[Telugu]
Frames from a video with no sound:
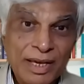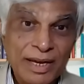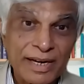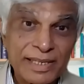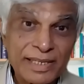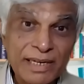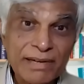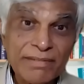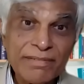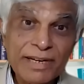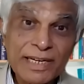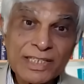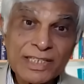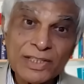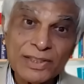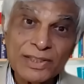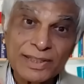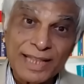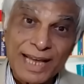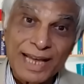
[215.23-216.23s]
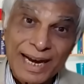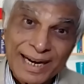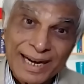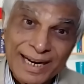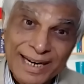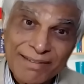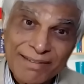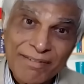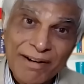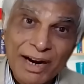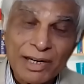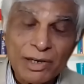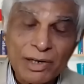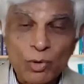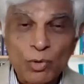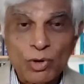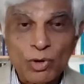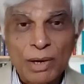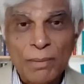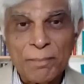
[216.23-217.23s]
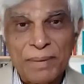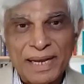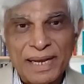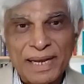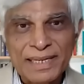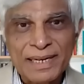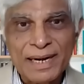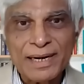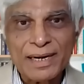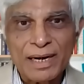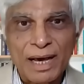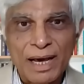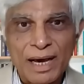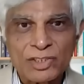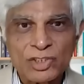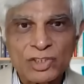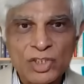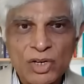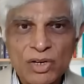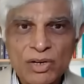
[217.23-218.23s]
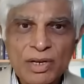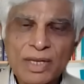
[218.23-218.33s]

రిజర్వేషన్ దక్కని వాళ్ళు కూడా బై అండ్ లార్జ్